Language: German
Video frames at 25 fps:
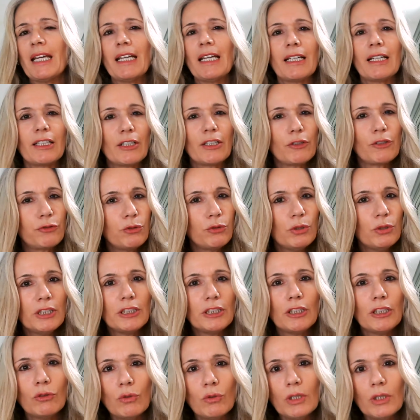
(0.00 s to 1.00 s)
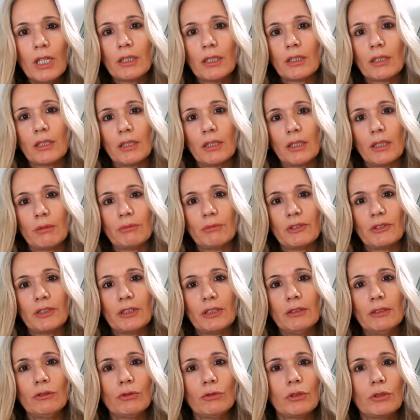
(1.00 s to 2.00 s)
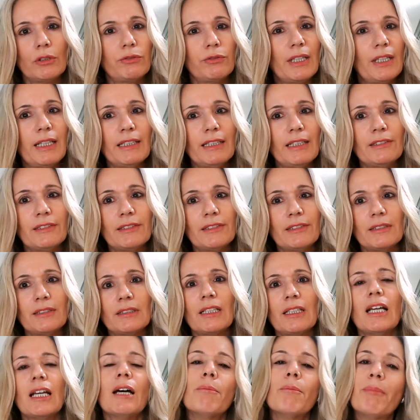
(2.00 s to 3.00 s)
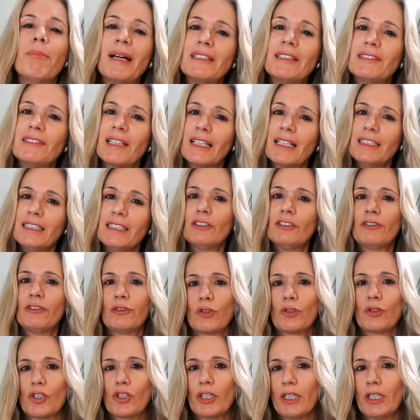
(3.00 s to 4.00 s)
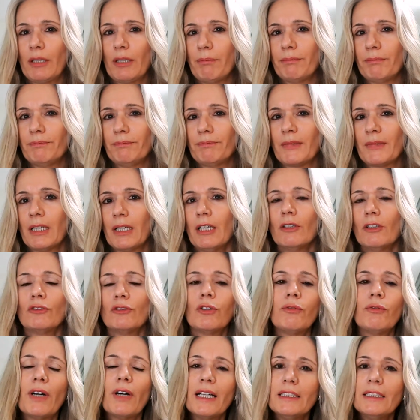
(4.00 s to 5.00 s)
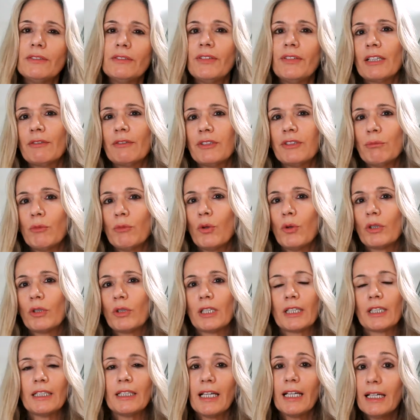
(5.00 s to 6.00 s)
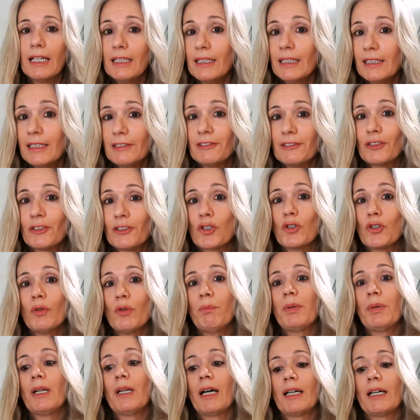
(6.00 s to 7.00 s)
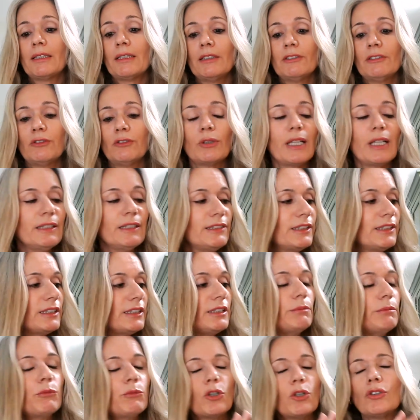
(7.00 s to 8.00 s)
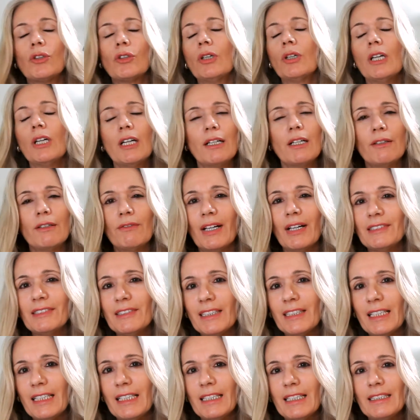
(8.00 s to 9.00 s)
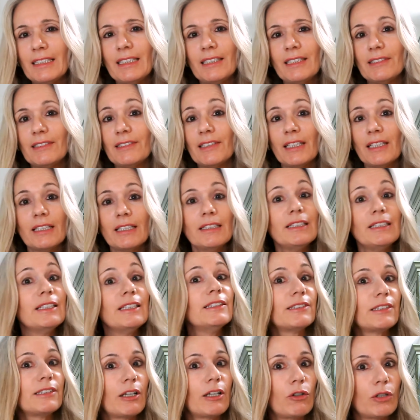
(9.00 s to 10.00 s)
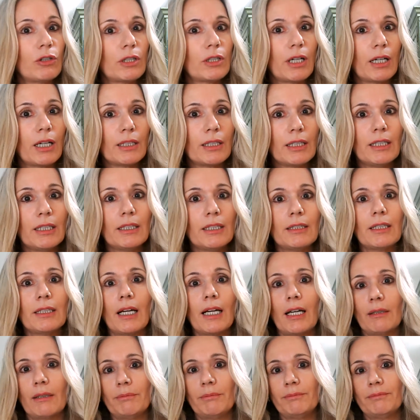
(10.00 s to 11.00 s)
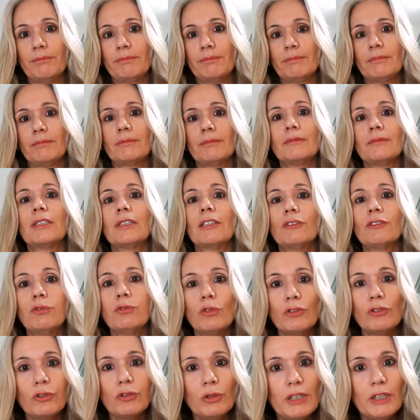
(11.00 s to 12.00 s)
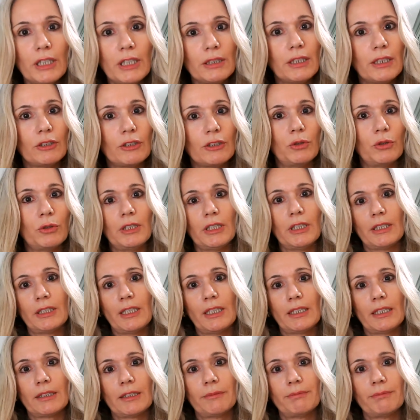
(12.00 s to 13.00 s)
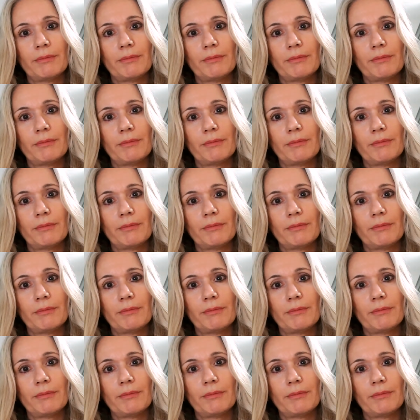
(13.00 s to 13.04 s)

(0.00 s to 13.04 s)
Gefühle, die unangenehm sind oder verletzend, beiseite zu schieben. So weit weg wie möglich, in die allerletzte Schublade, so ganz nach dem Motto, was ich nicht sehe, ist auch gar nicht da. Das funktioniert natürlich nicht.